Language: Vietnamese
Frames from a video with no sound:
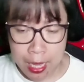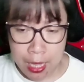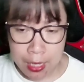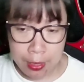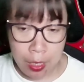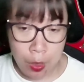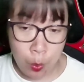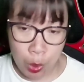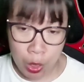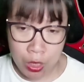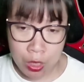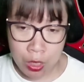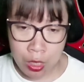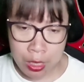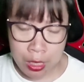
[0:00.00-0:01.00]
Ta
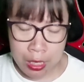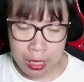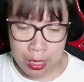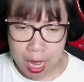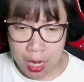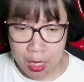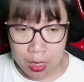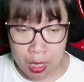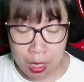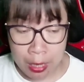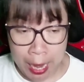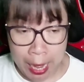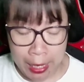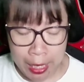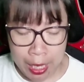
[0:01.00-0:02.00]
khuyên ngươi nên dừng
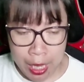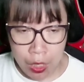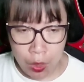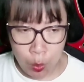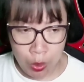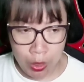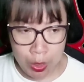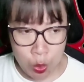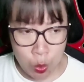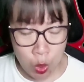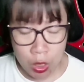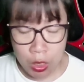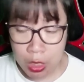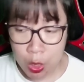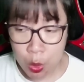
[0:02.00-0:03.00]
lại, quỳ
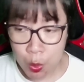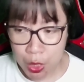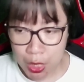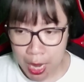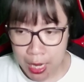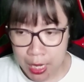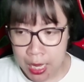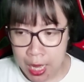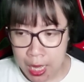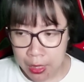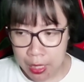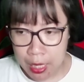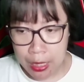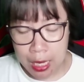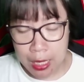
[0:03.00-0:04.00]
xuống chịu chết,
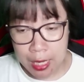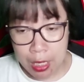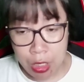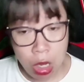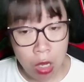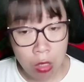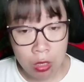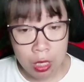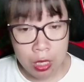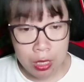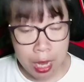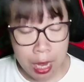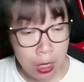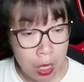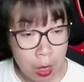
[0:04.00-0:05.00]
thì ta sẽ cho ngươi
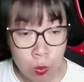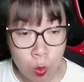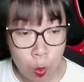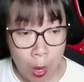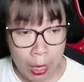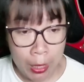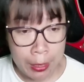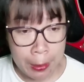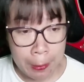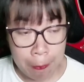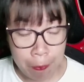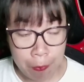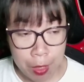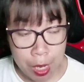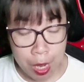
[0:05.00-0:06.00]
chết thống khoái.
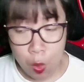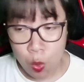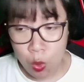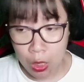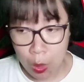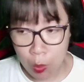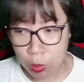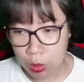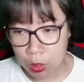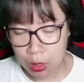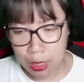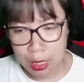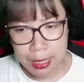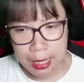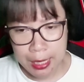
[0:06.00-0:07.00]
Nếu không,
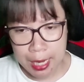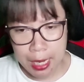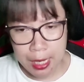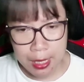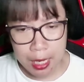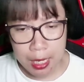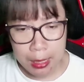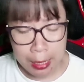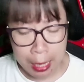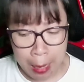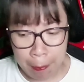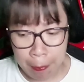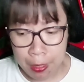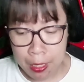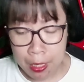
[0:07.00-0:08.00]
ngươi sẽ chết rất
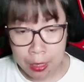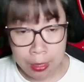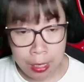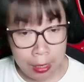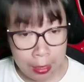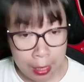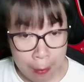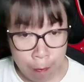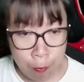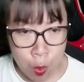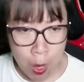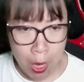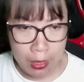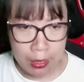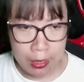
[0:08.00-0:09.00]
thảm. Ta cam
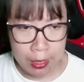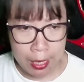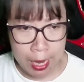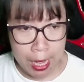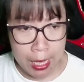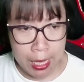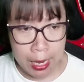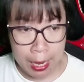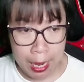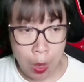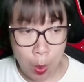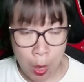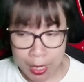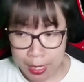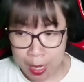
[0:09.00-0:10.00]
đoan đây là
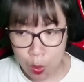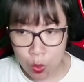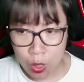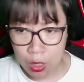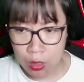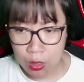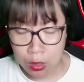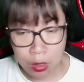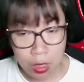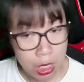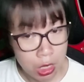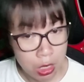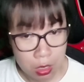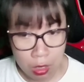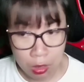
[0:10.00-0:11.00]
loại đau đớn ngươi
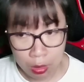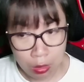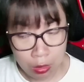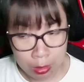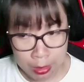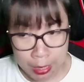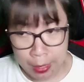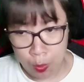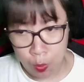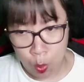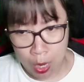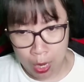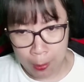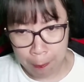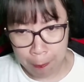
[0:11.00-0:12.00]
chưa từng trải
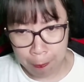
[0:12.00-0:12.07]
qua.